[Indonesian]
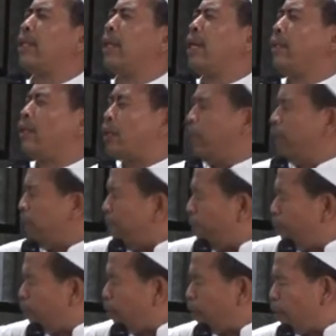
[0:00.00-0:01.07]
eh,
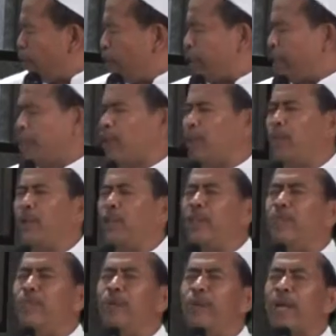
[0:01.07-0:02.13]
dijabut nyawane kejaba
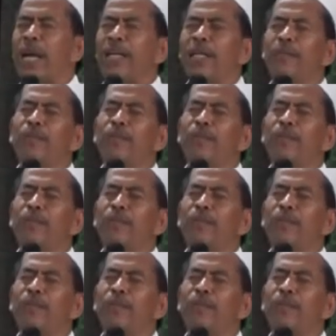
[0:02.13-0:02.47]
dibukane